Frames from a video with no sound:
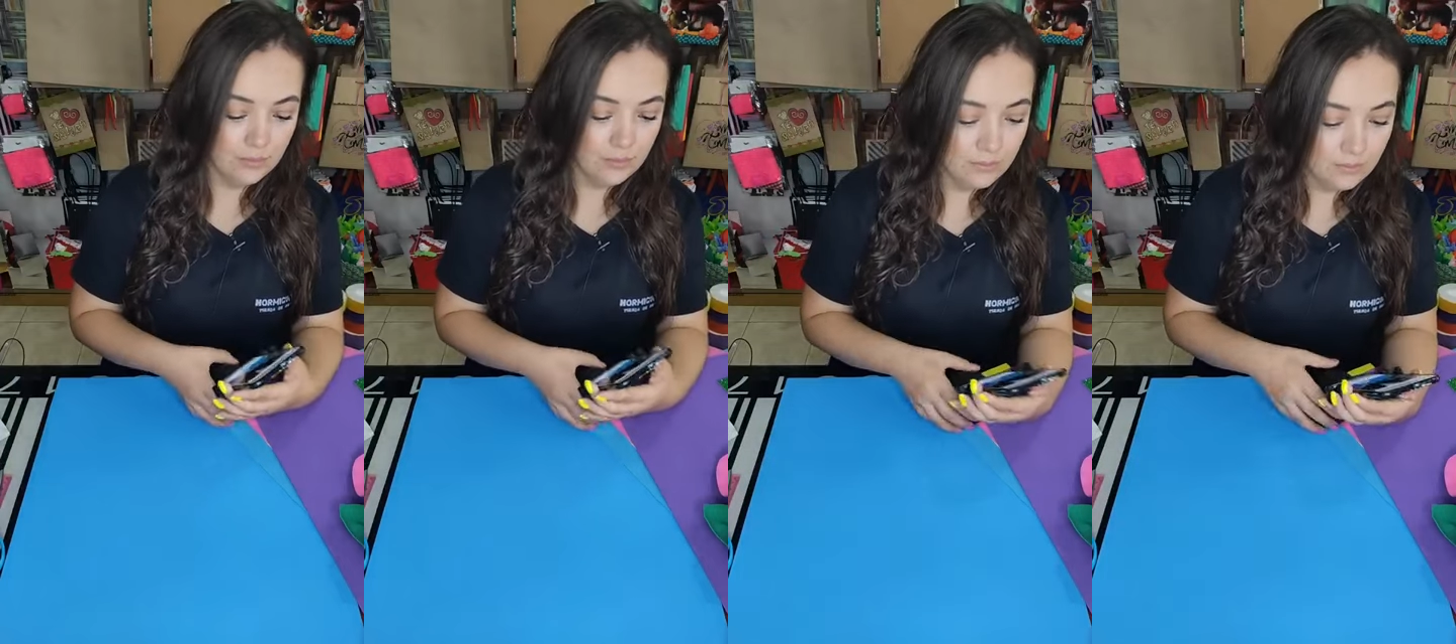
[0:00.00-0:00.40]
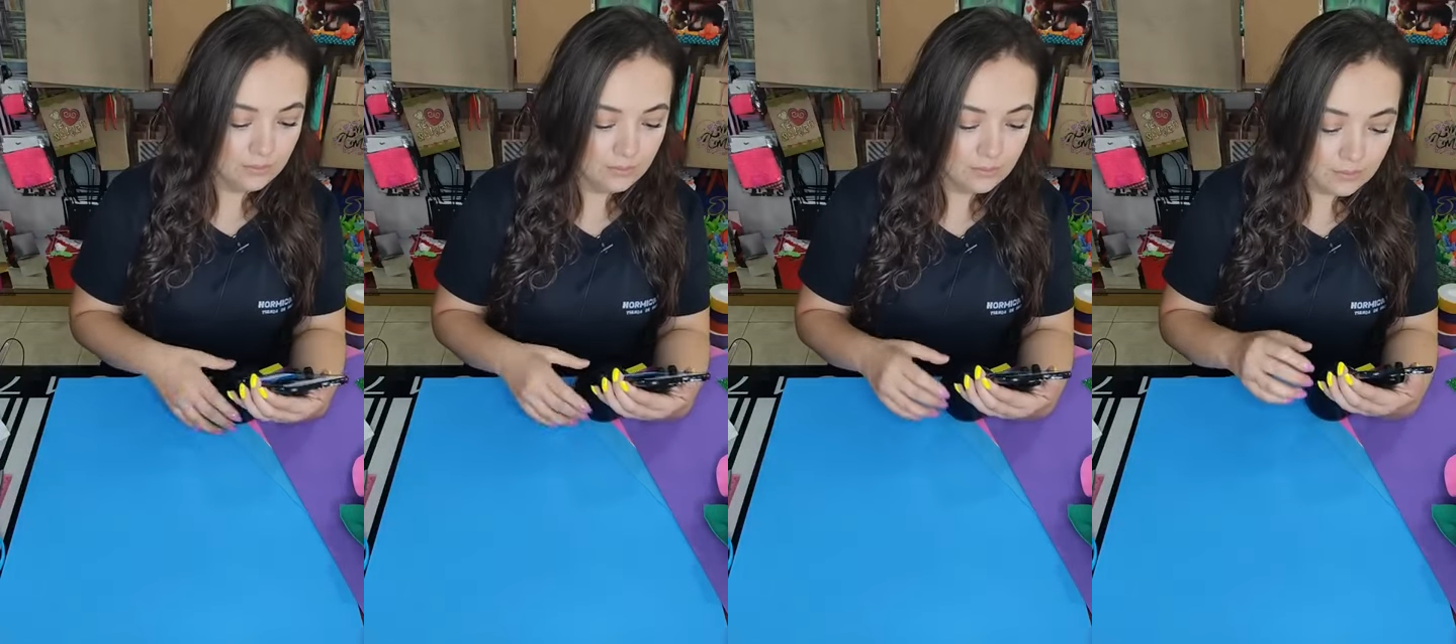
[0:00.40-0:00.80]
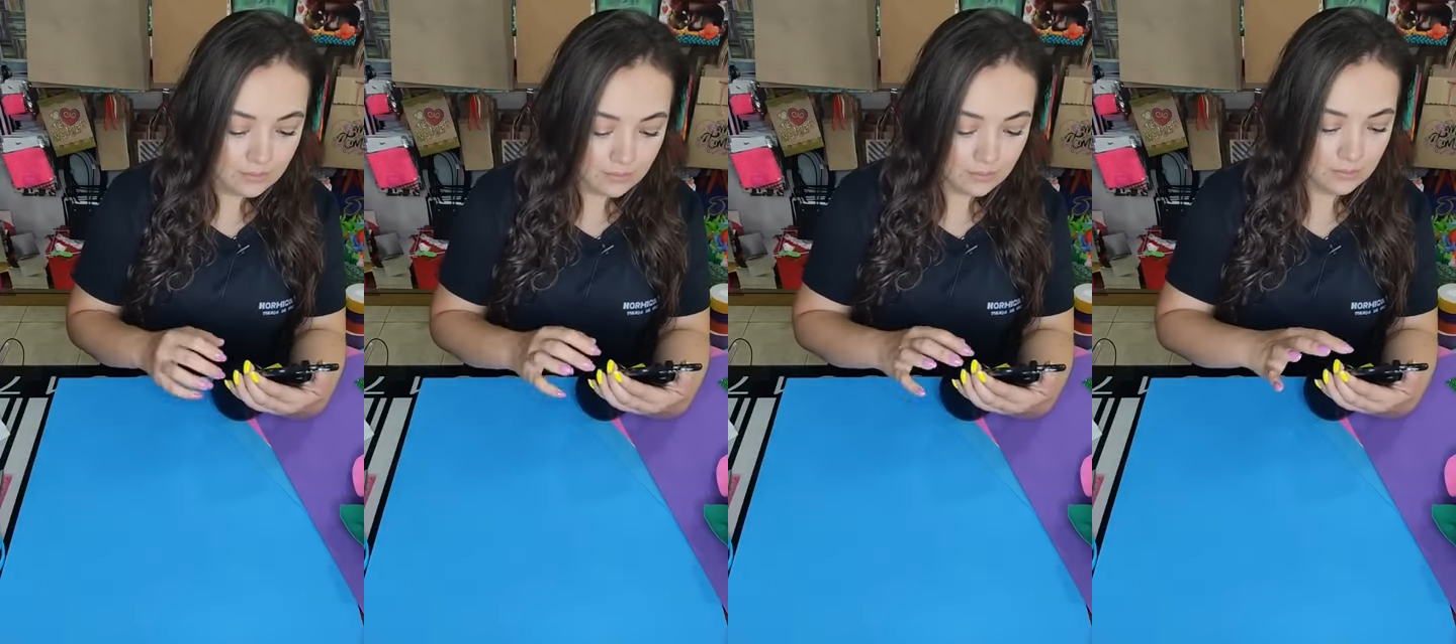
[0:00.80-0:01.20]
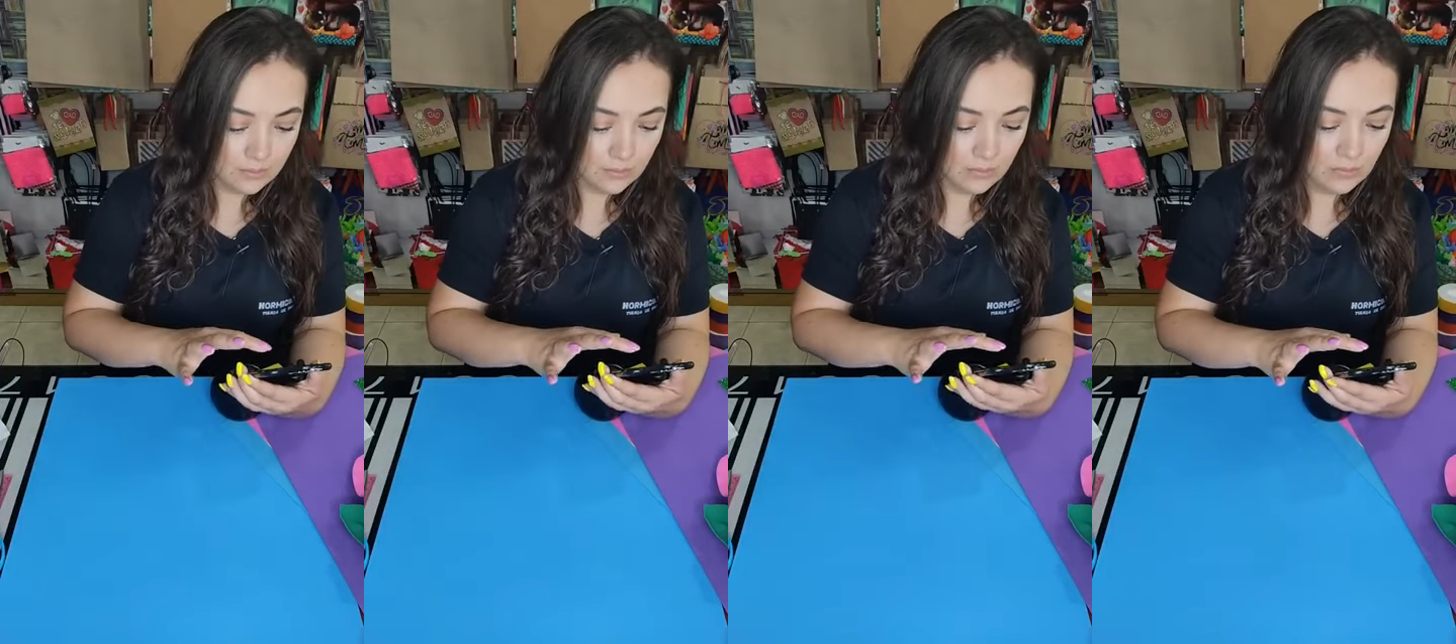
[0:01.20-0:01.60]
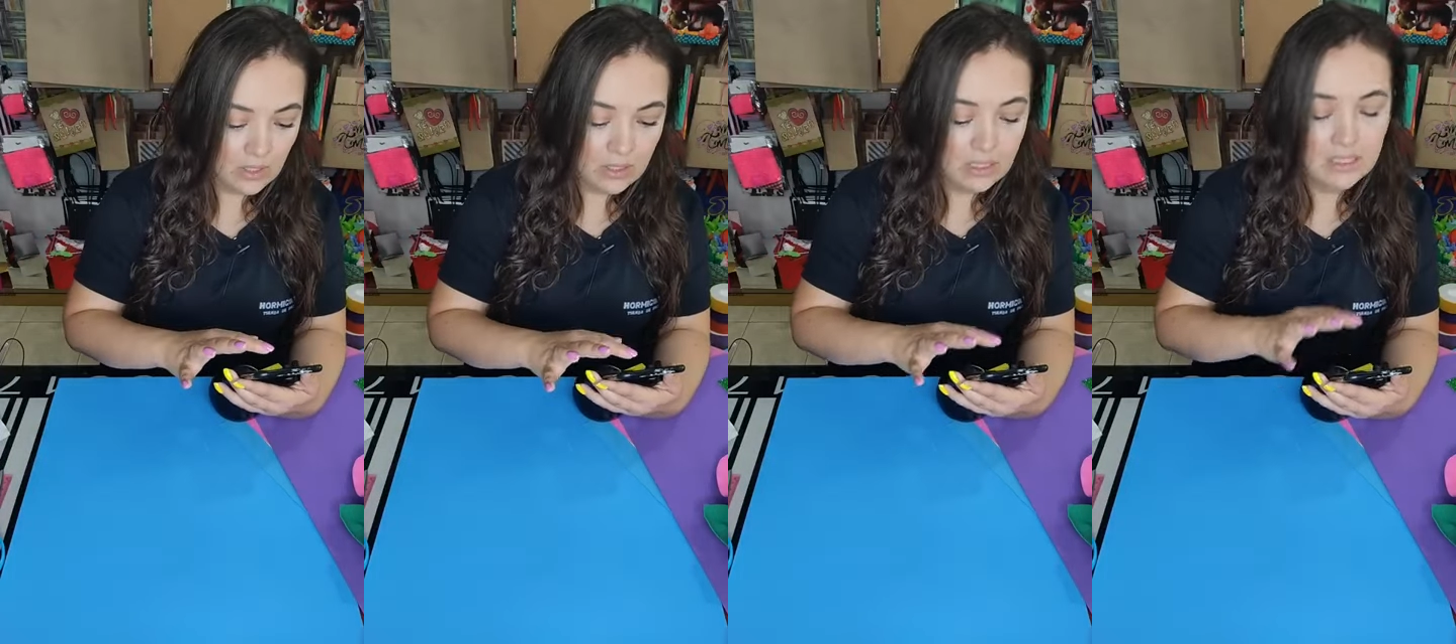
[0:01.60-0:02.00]
en la jugada, mija
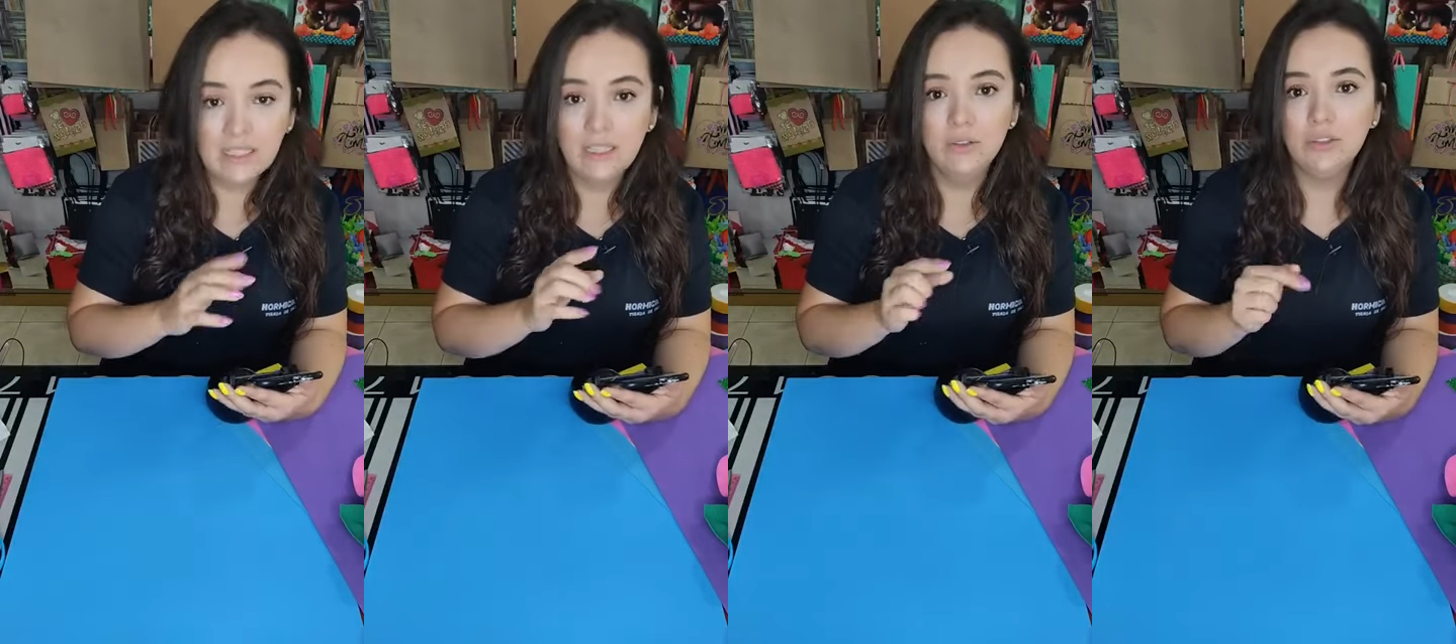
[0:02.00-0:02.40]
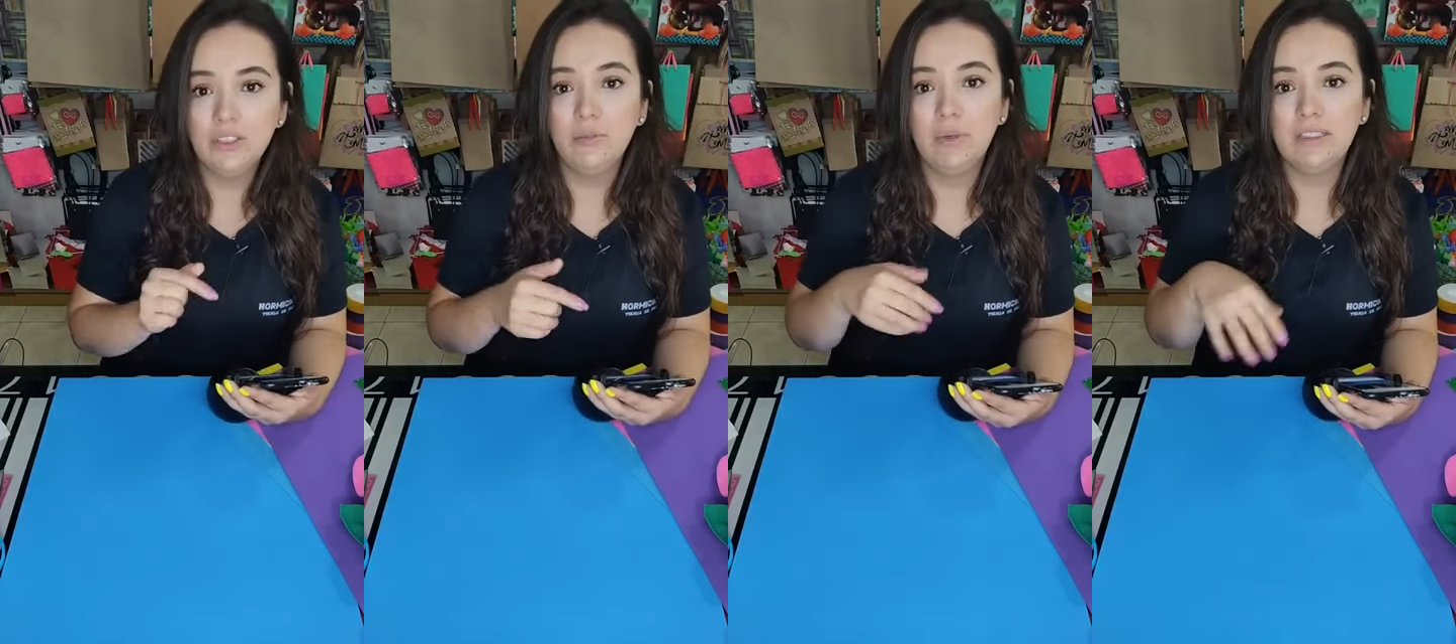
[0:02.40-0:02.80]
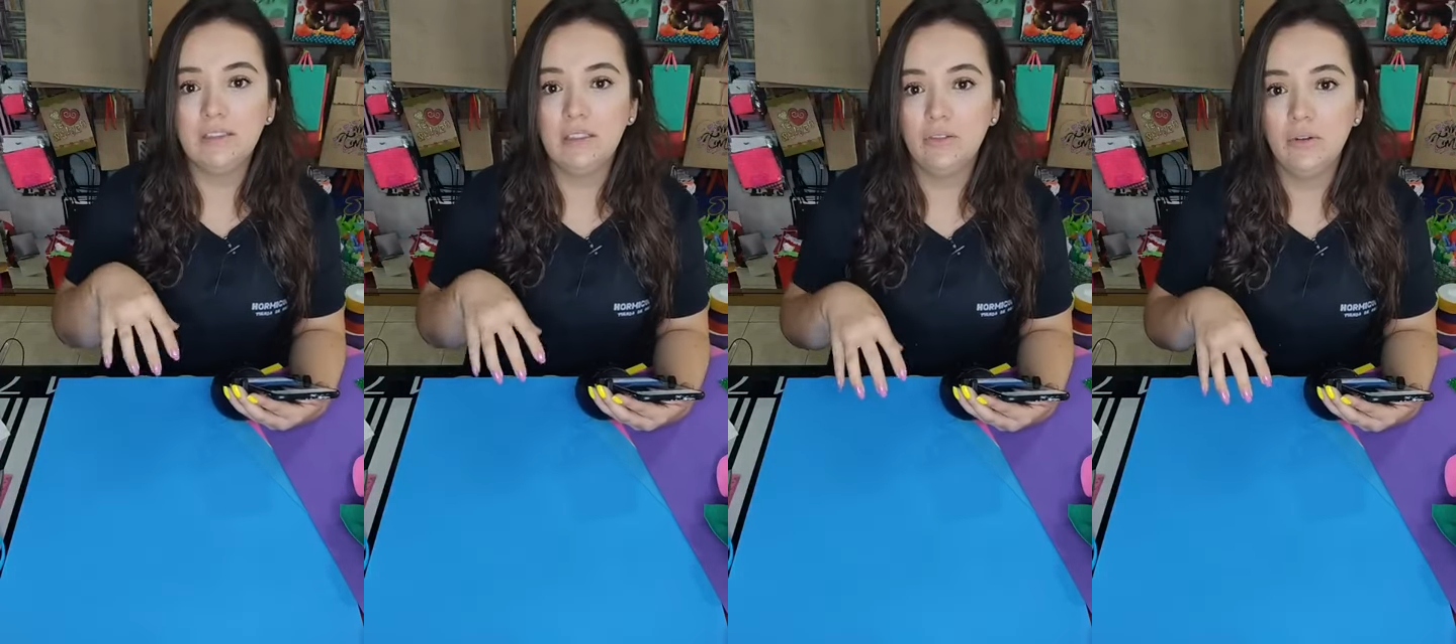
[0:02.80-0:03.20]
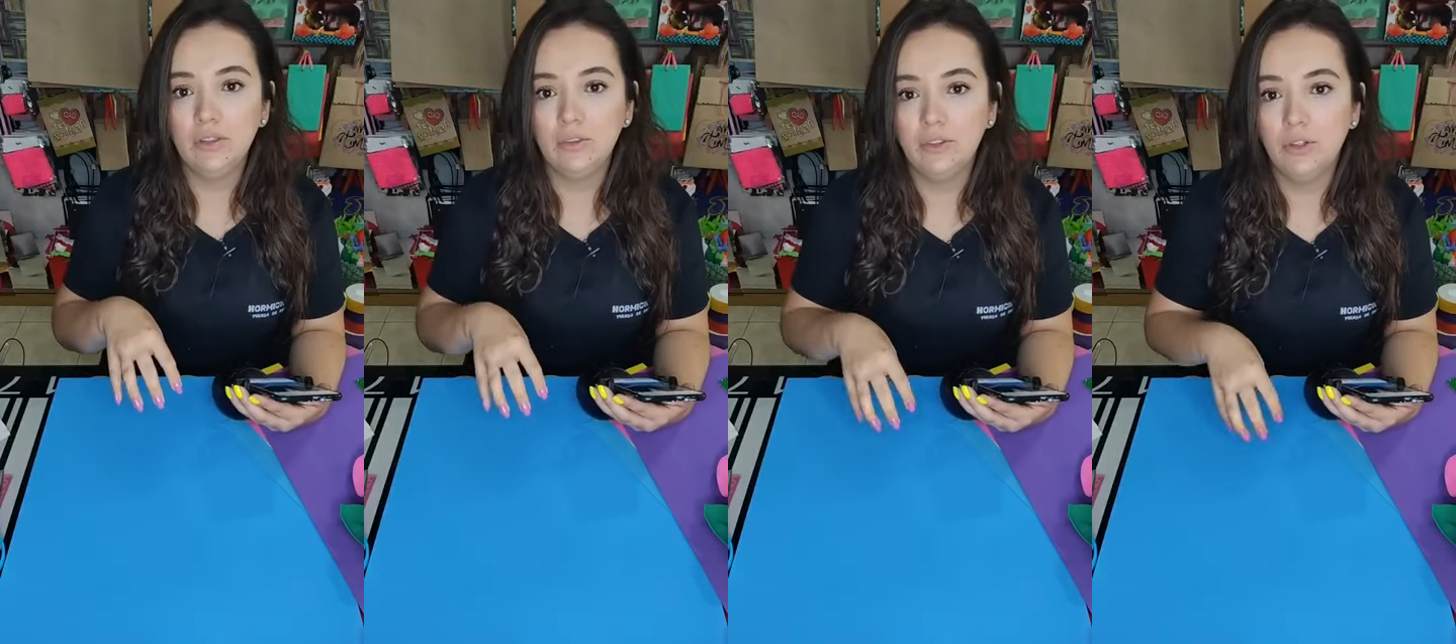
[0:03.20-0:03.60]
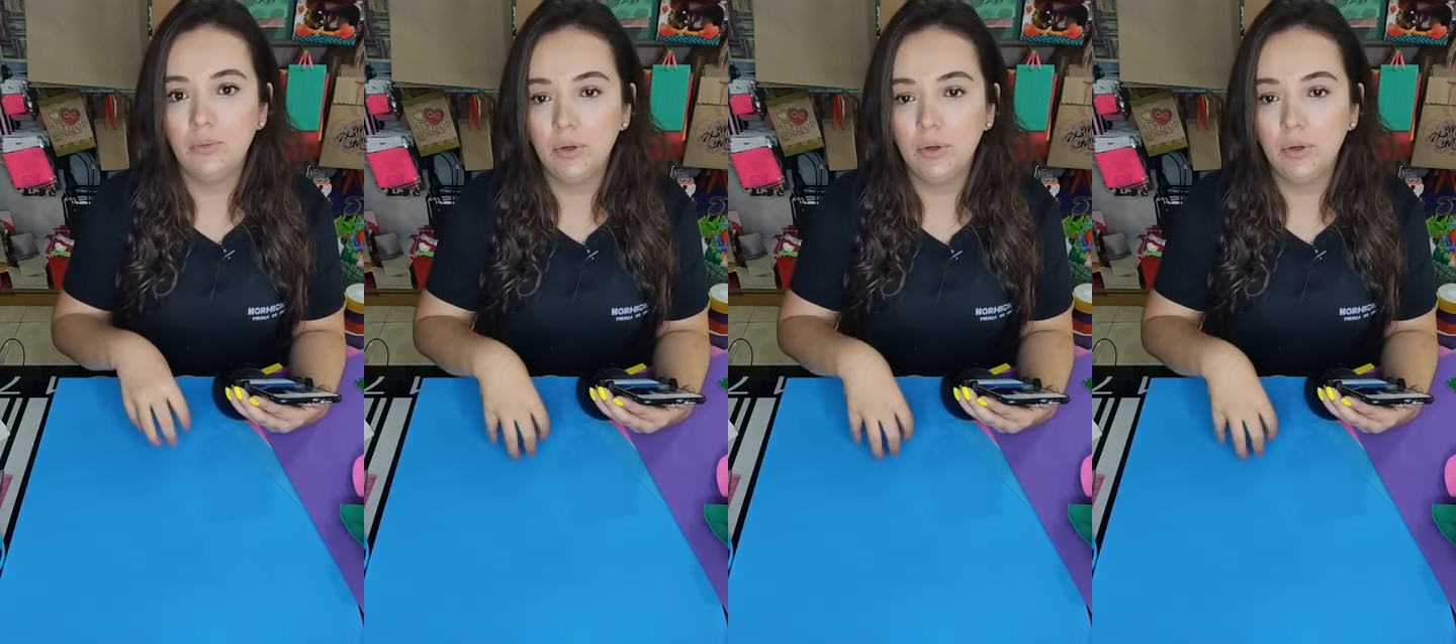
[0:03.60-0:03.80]
Es que no siempre es cuando yo digo,